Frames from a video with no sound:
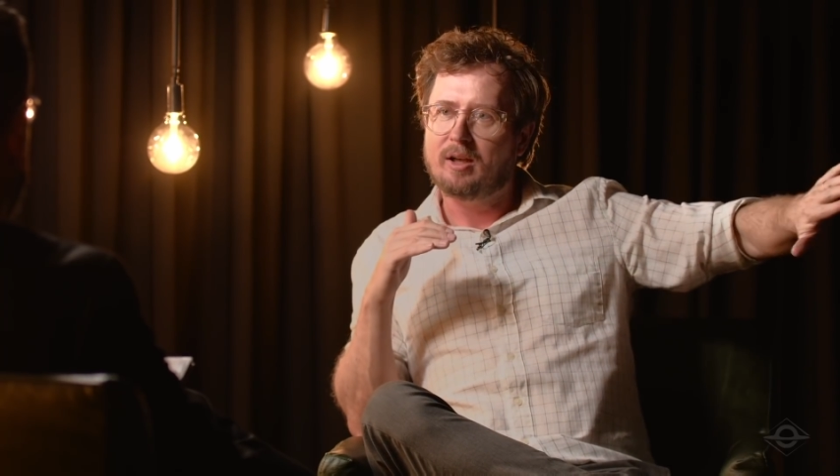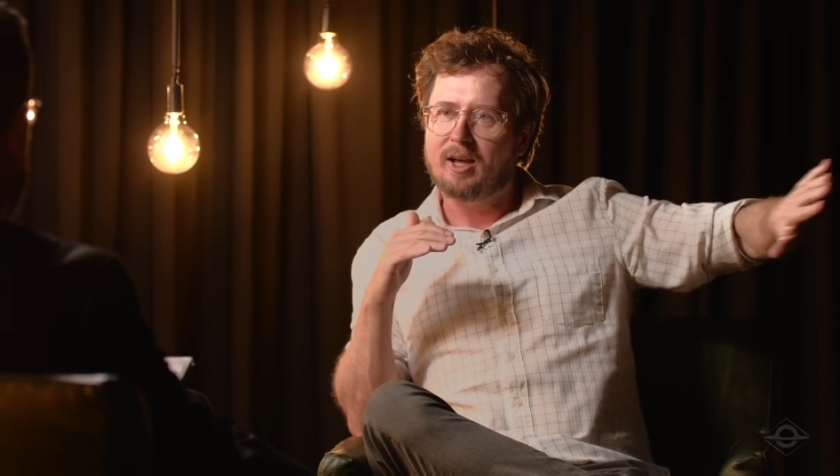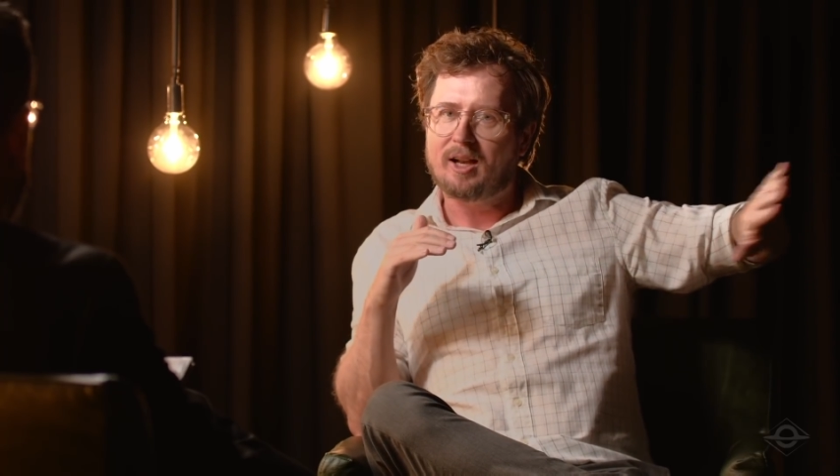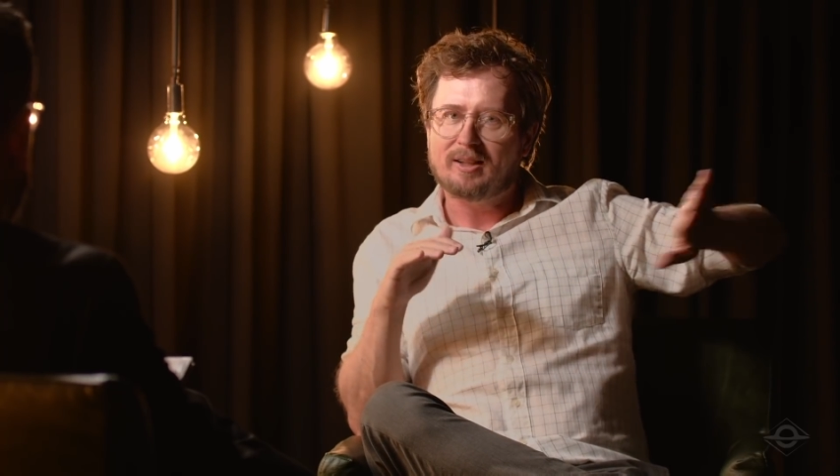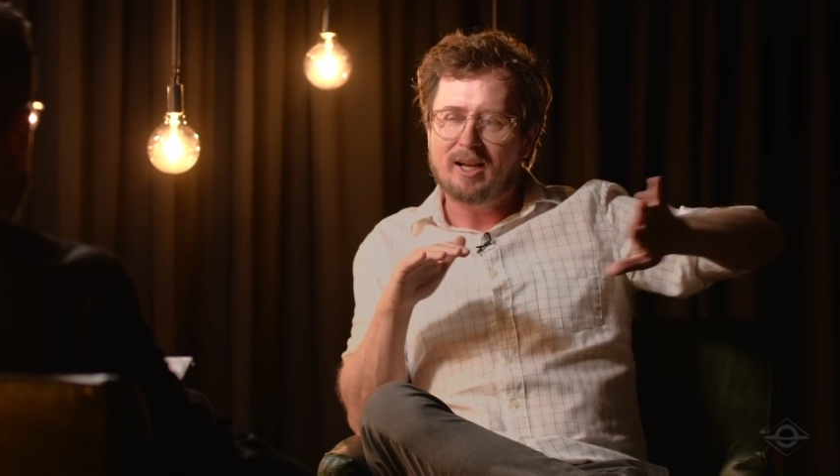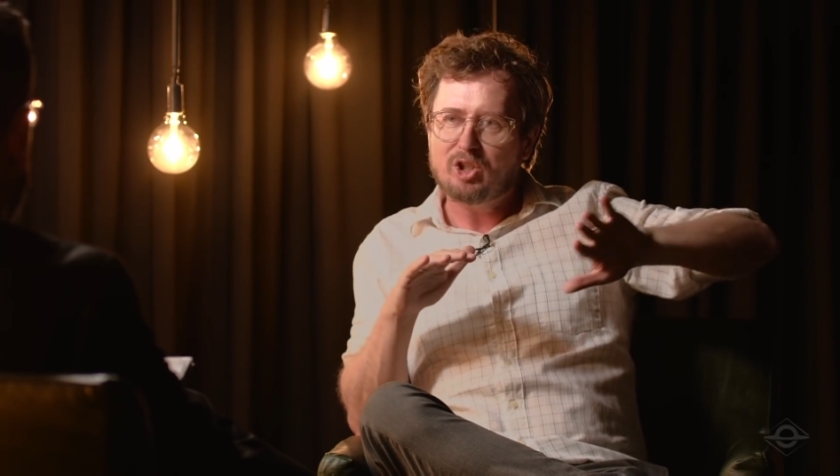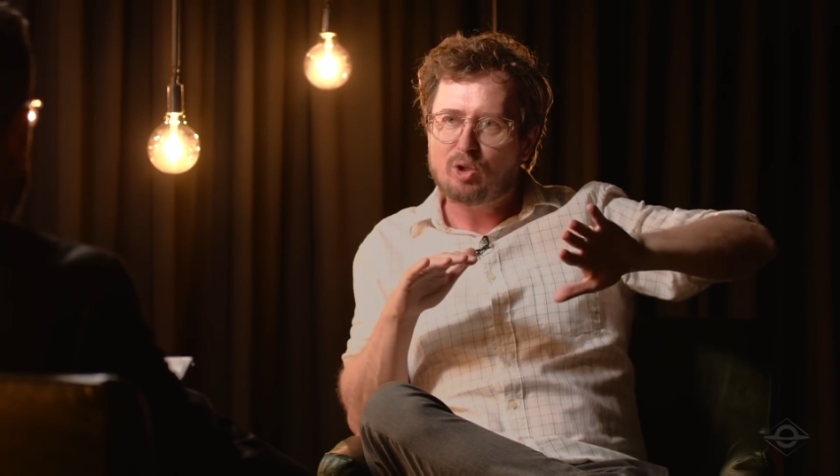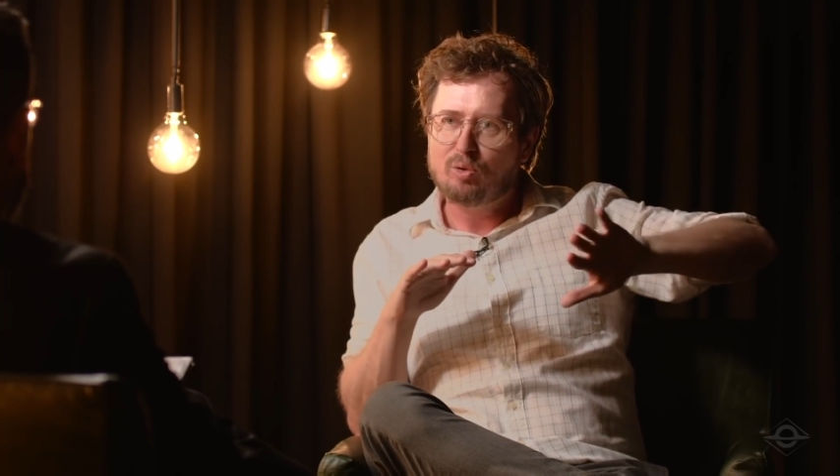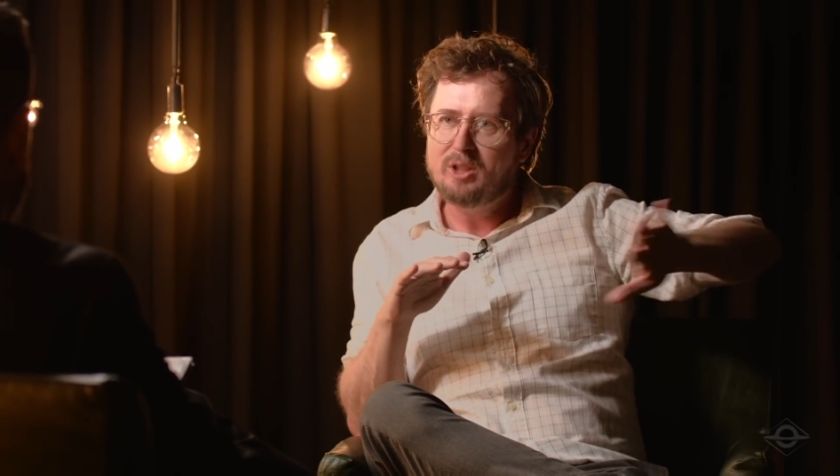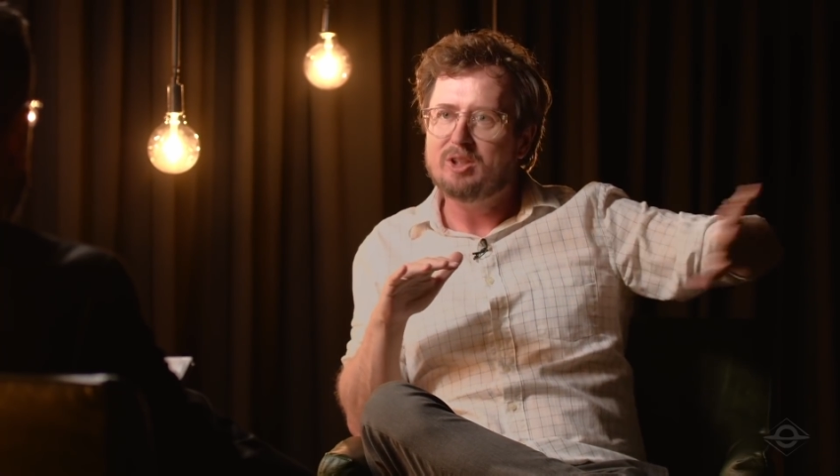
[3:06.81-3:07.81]
Ela está
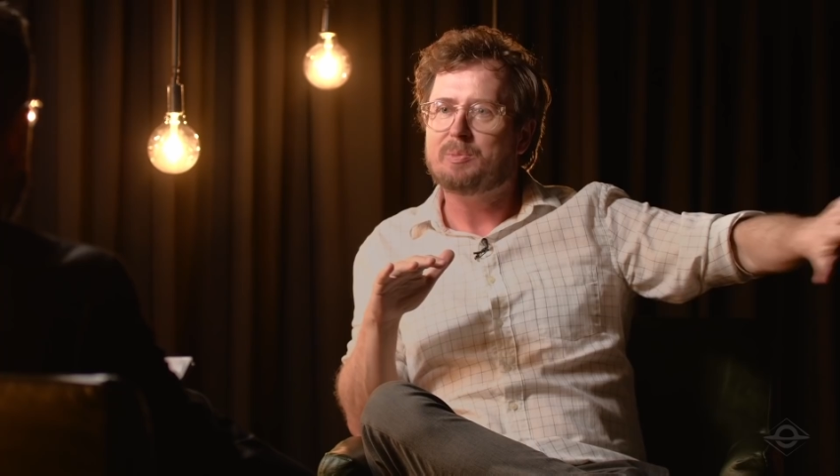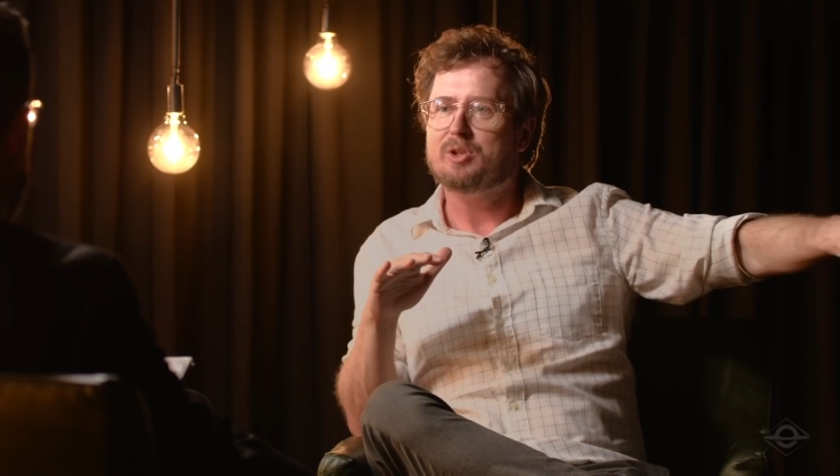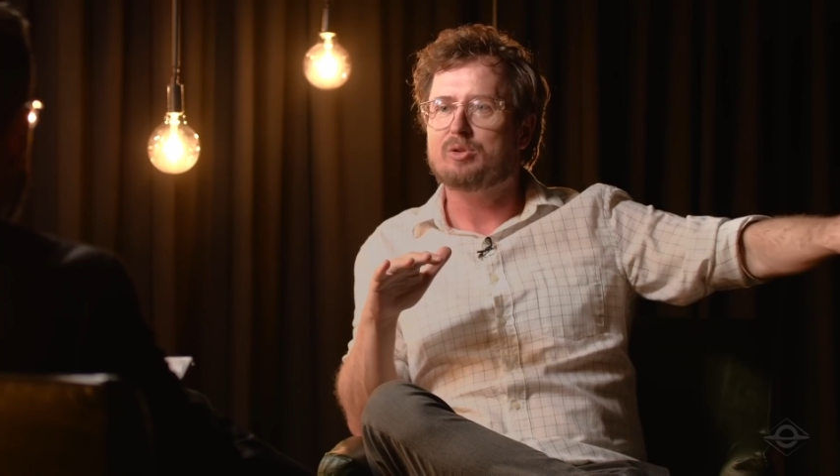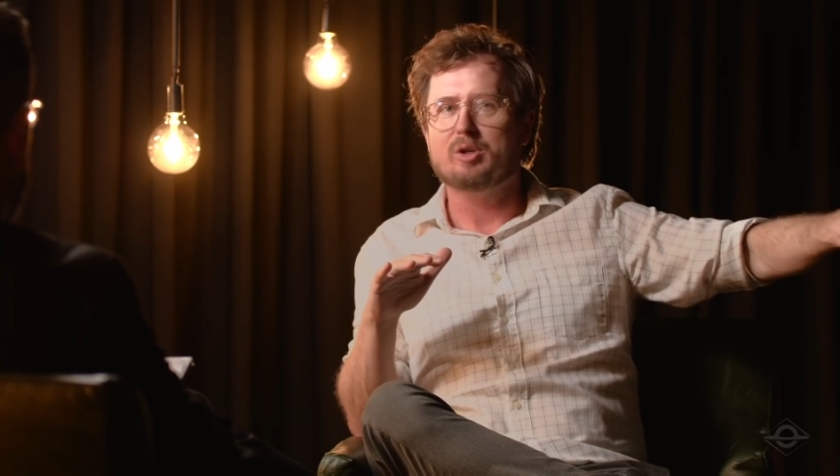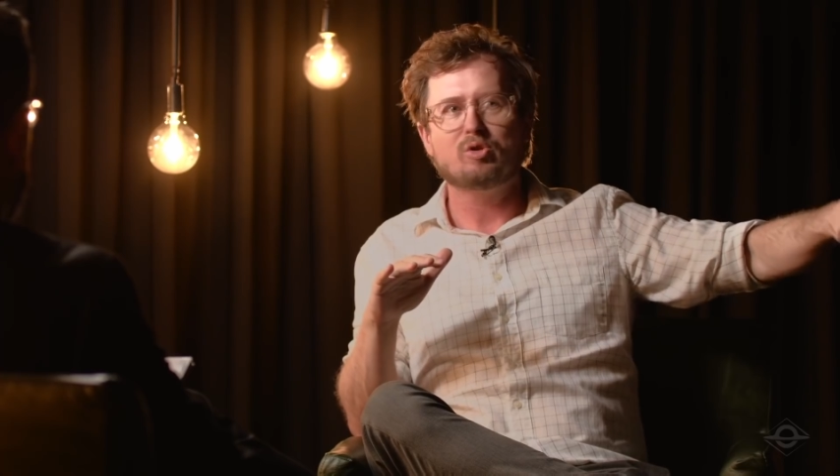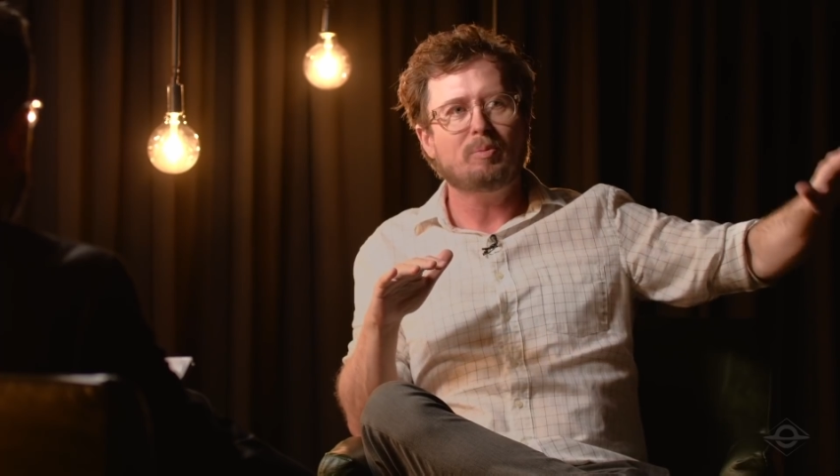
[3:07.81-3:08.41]
excluindo as pessoas.